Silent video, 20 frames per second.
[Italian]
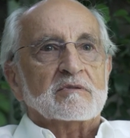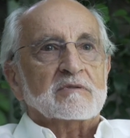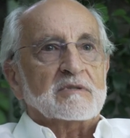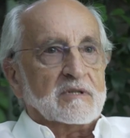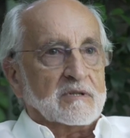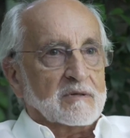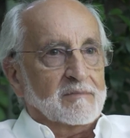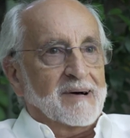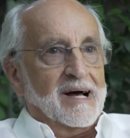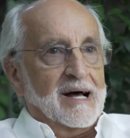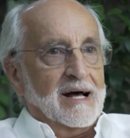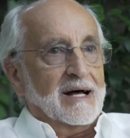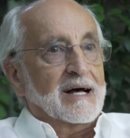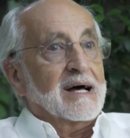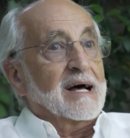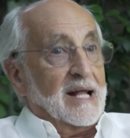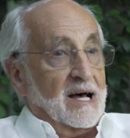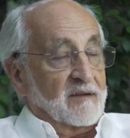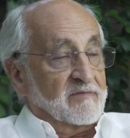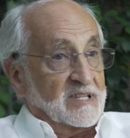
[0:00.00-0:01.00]
Dico ma
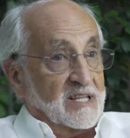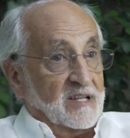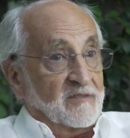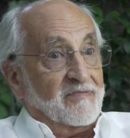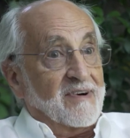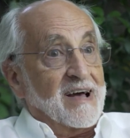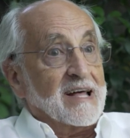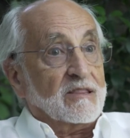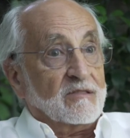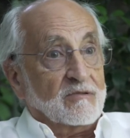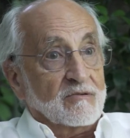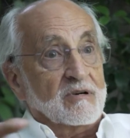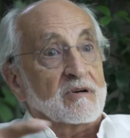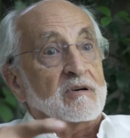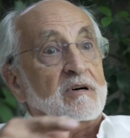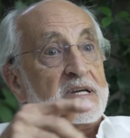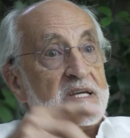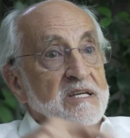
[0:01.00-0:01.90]
avete fatto